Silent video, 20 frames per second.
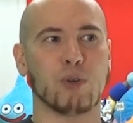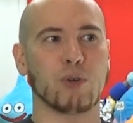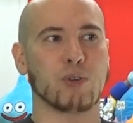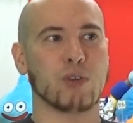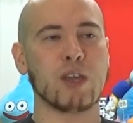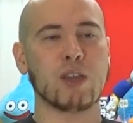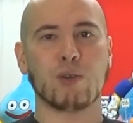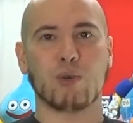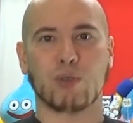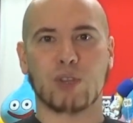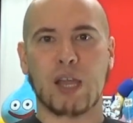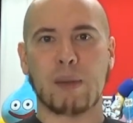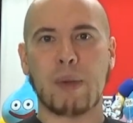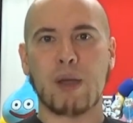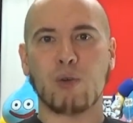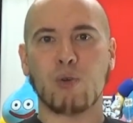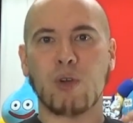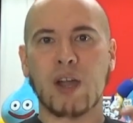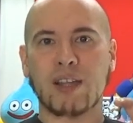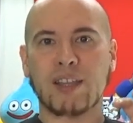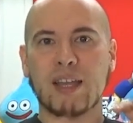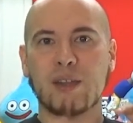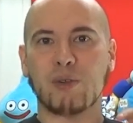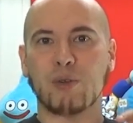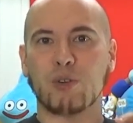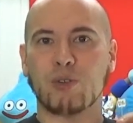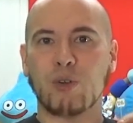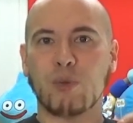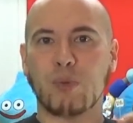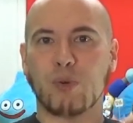結構卵型
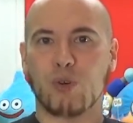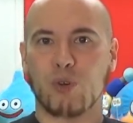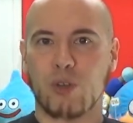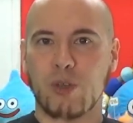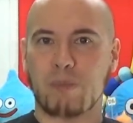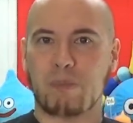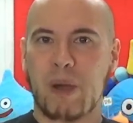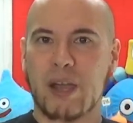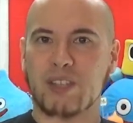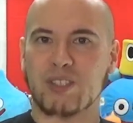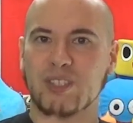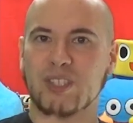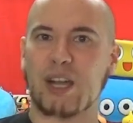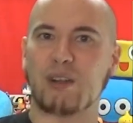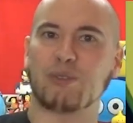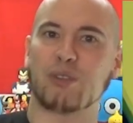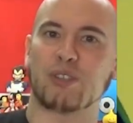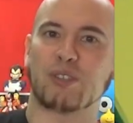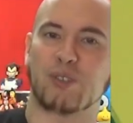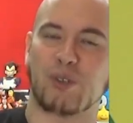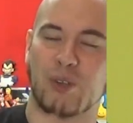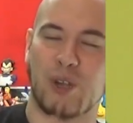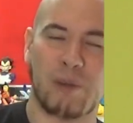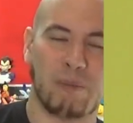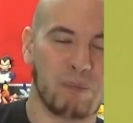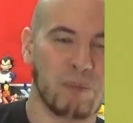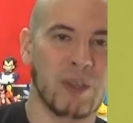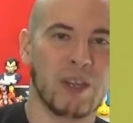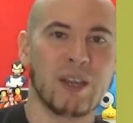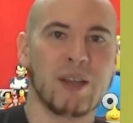のロボをいっぱい使うんですよね
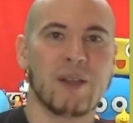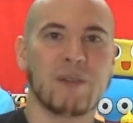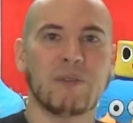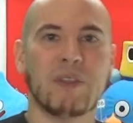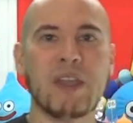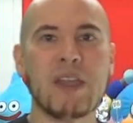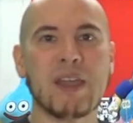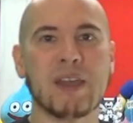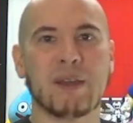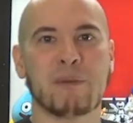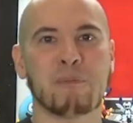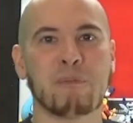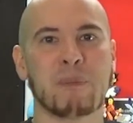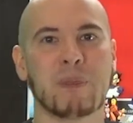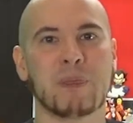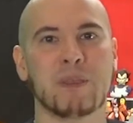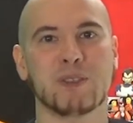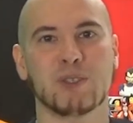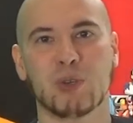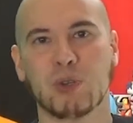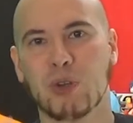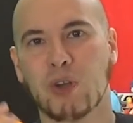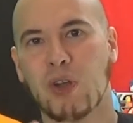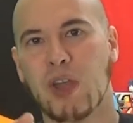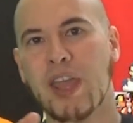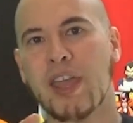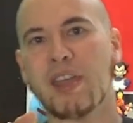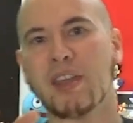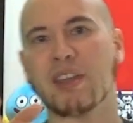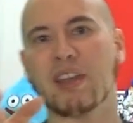でその
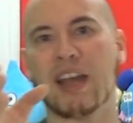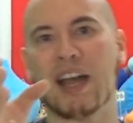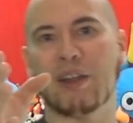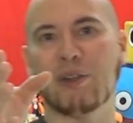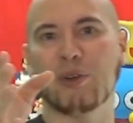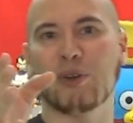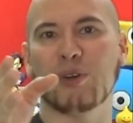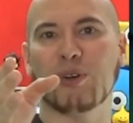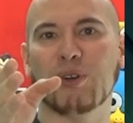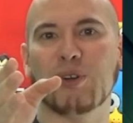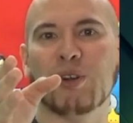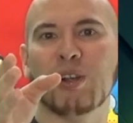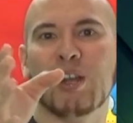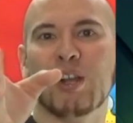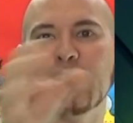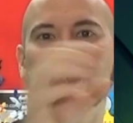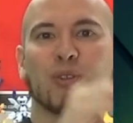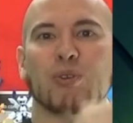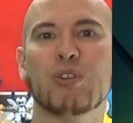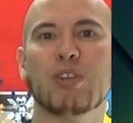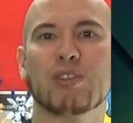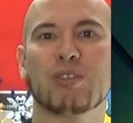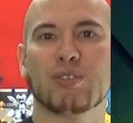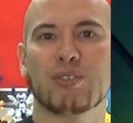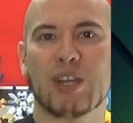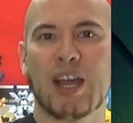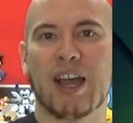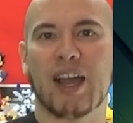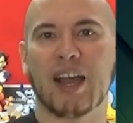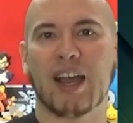えあのソニック
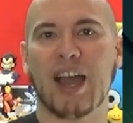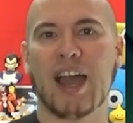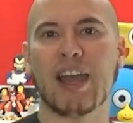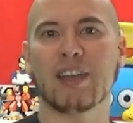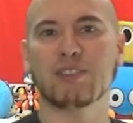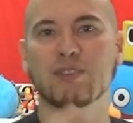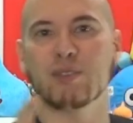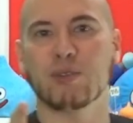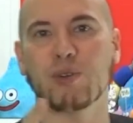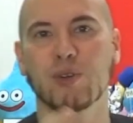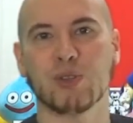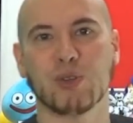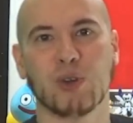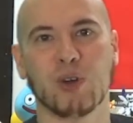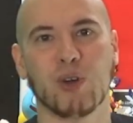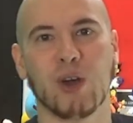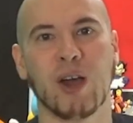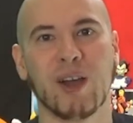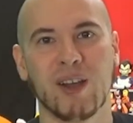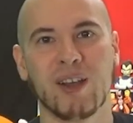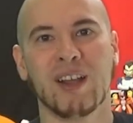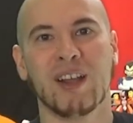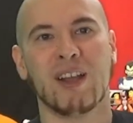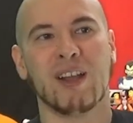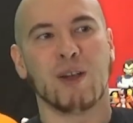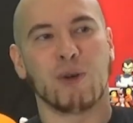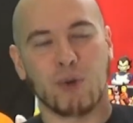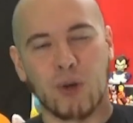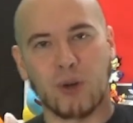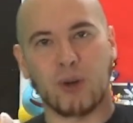があいつのこと
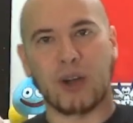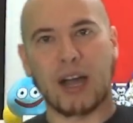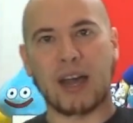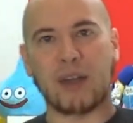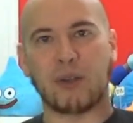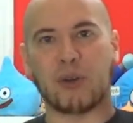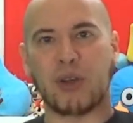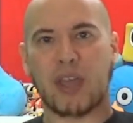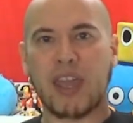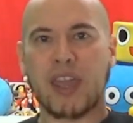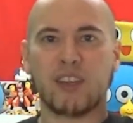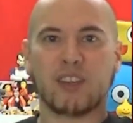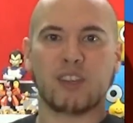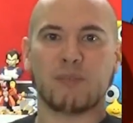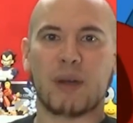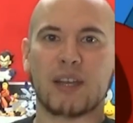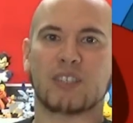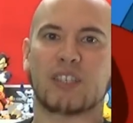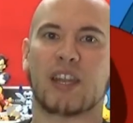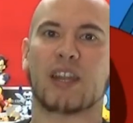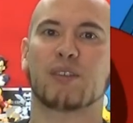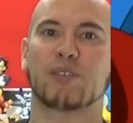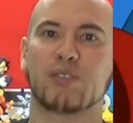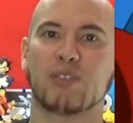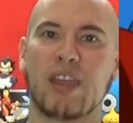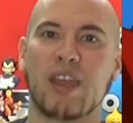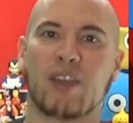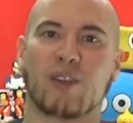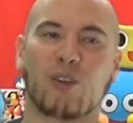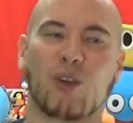をあのエッグマンじゃなく
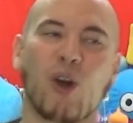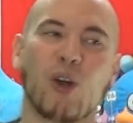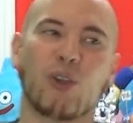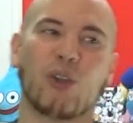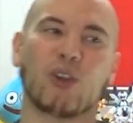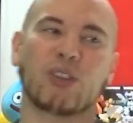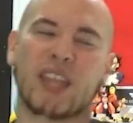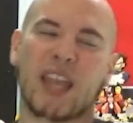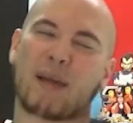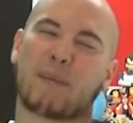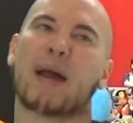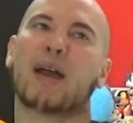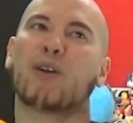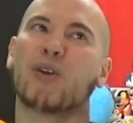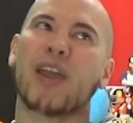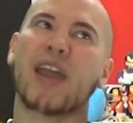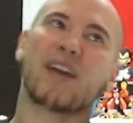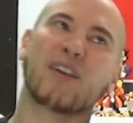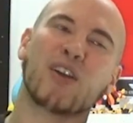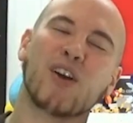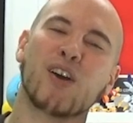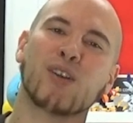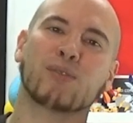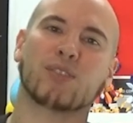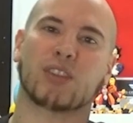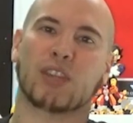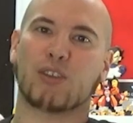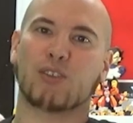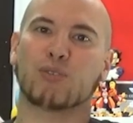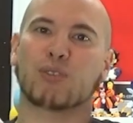てこの卵野郎っ
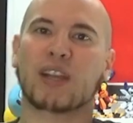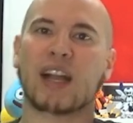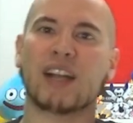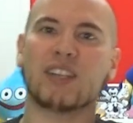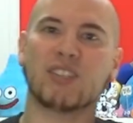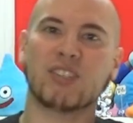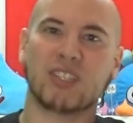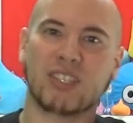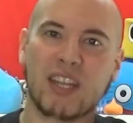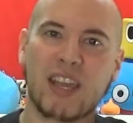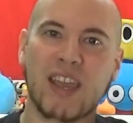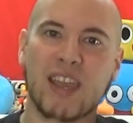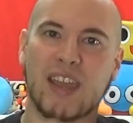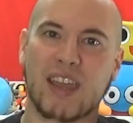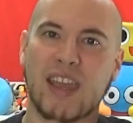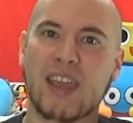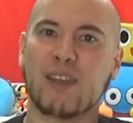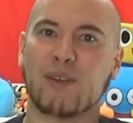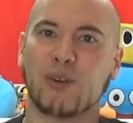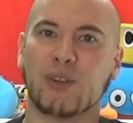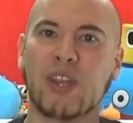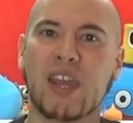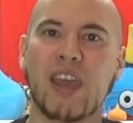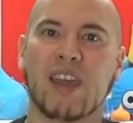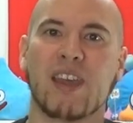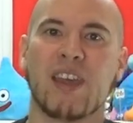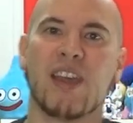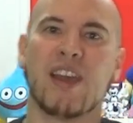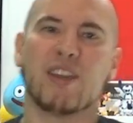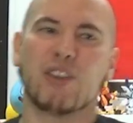ていう感じで英語
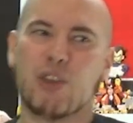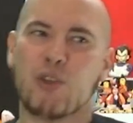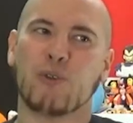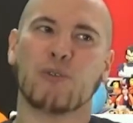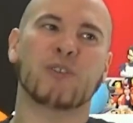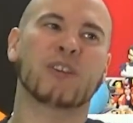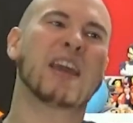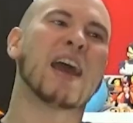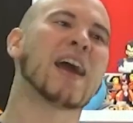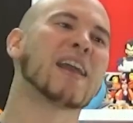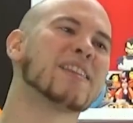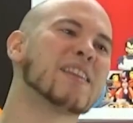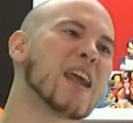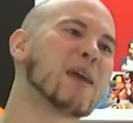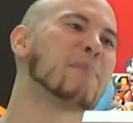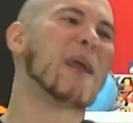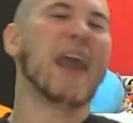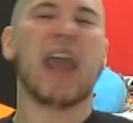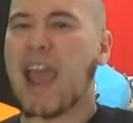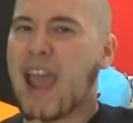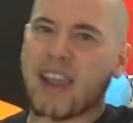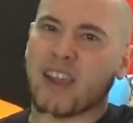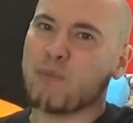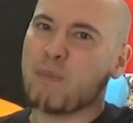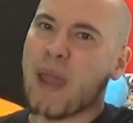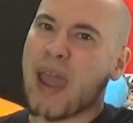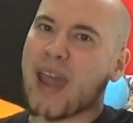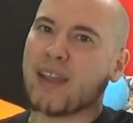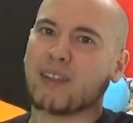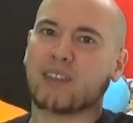で You goddamn
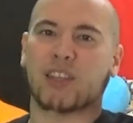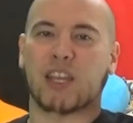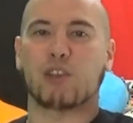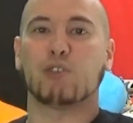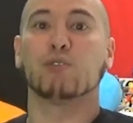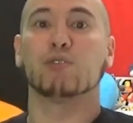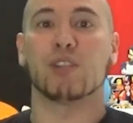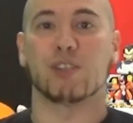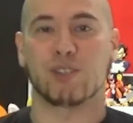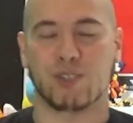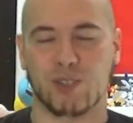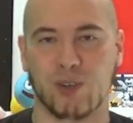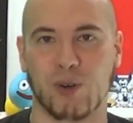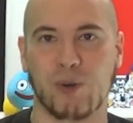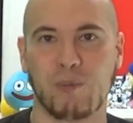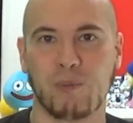eggman って言うんですよ